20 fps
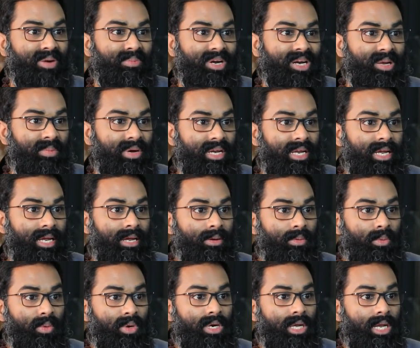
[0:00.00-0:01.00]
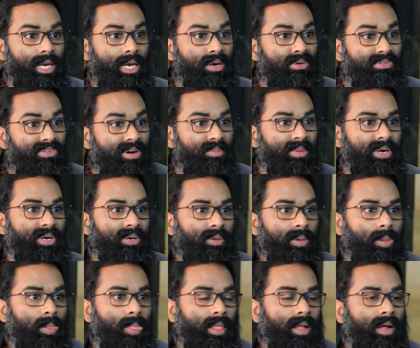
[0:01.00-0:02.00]
ஃபார்ம் ஆன மாதிரி ஒரு நாள் லவ் ஃபார்ம்
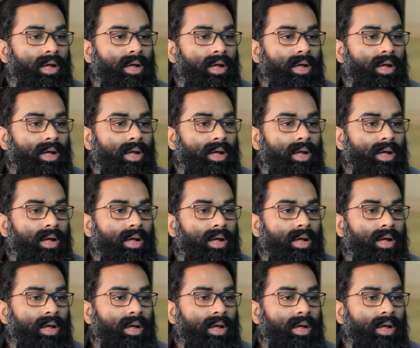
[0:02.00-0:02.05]
ஆகிடும்